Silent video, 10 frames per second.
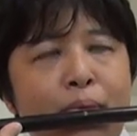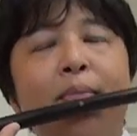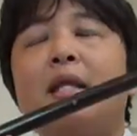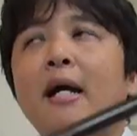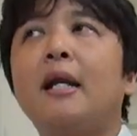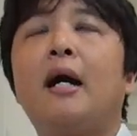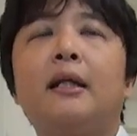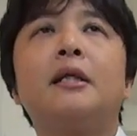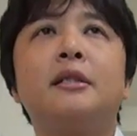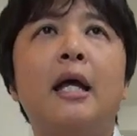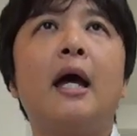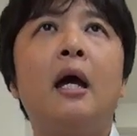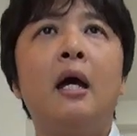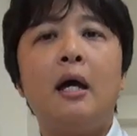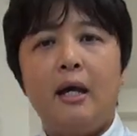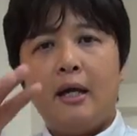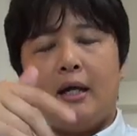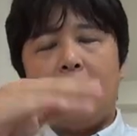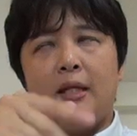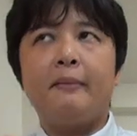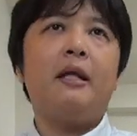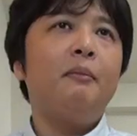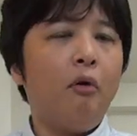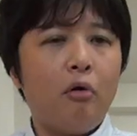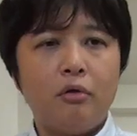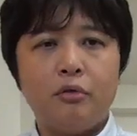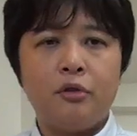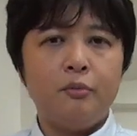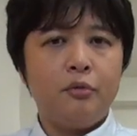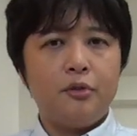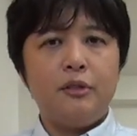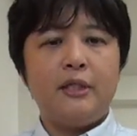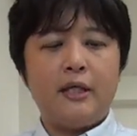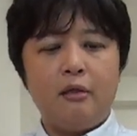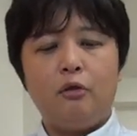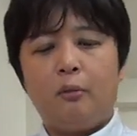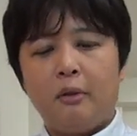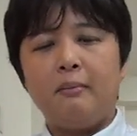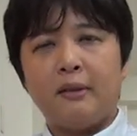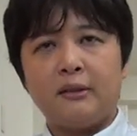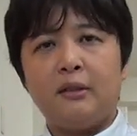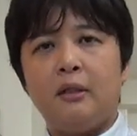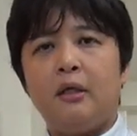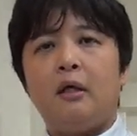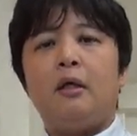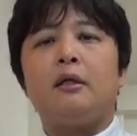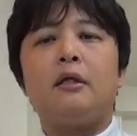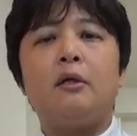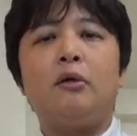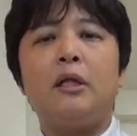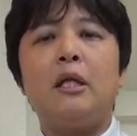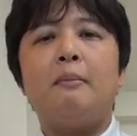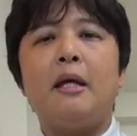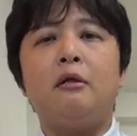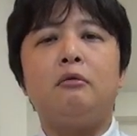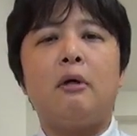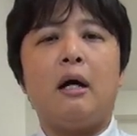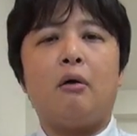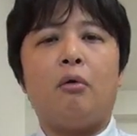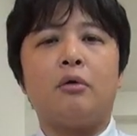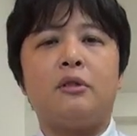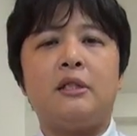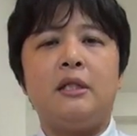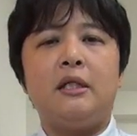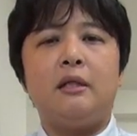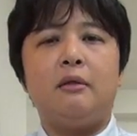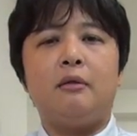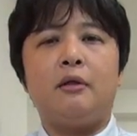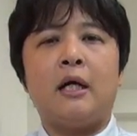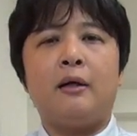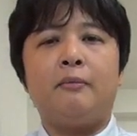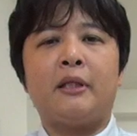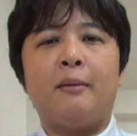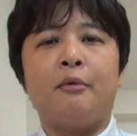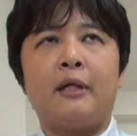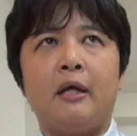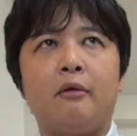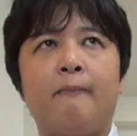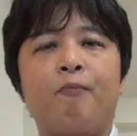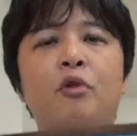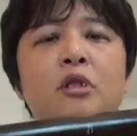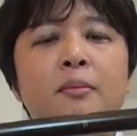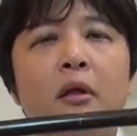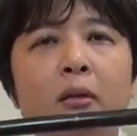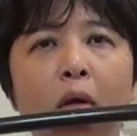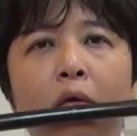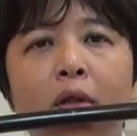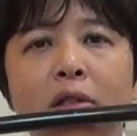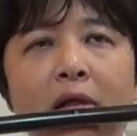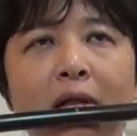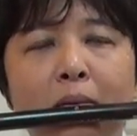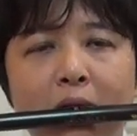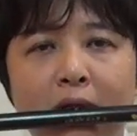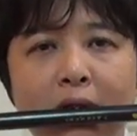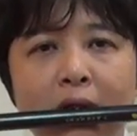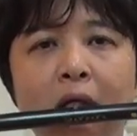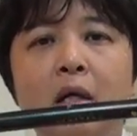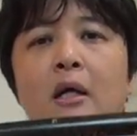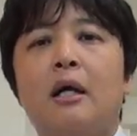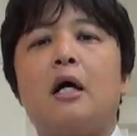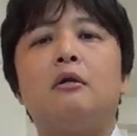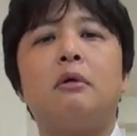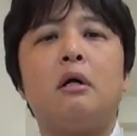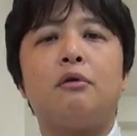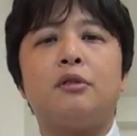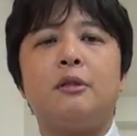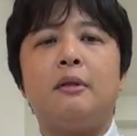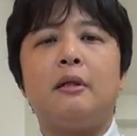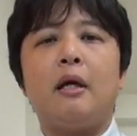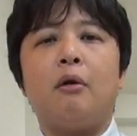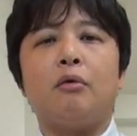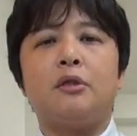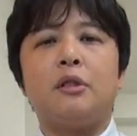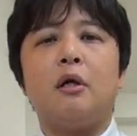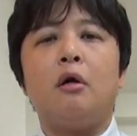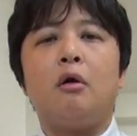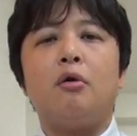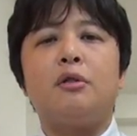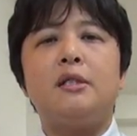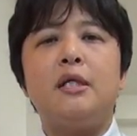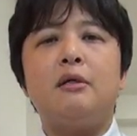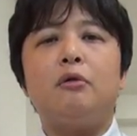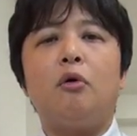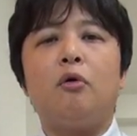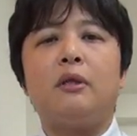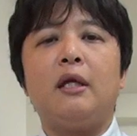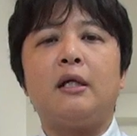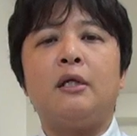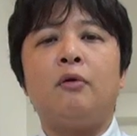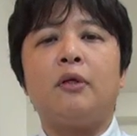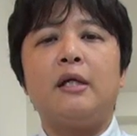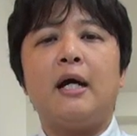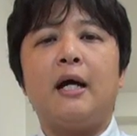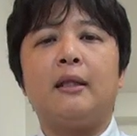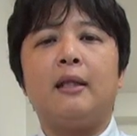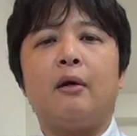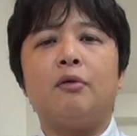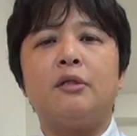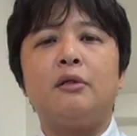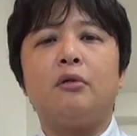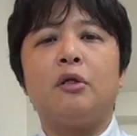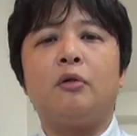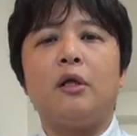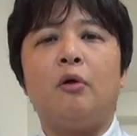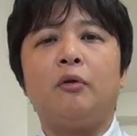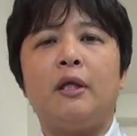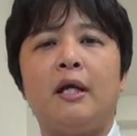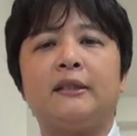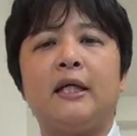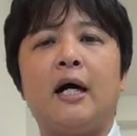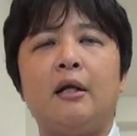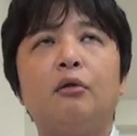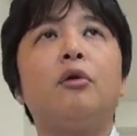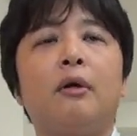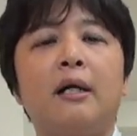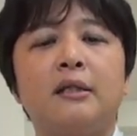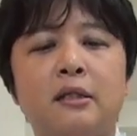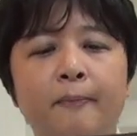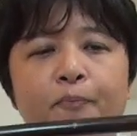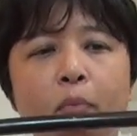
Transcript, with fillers: みたいな形で、えー、仮メリもスムーズにできると思います基本的にメルンはこっちに傾ける唇でもこっちに傾けるカルンは唇でこっちこっちに行くと音程が基本的に上がってこっちに行くと基本的に音程が下がるという感じです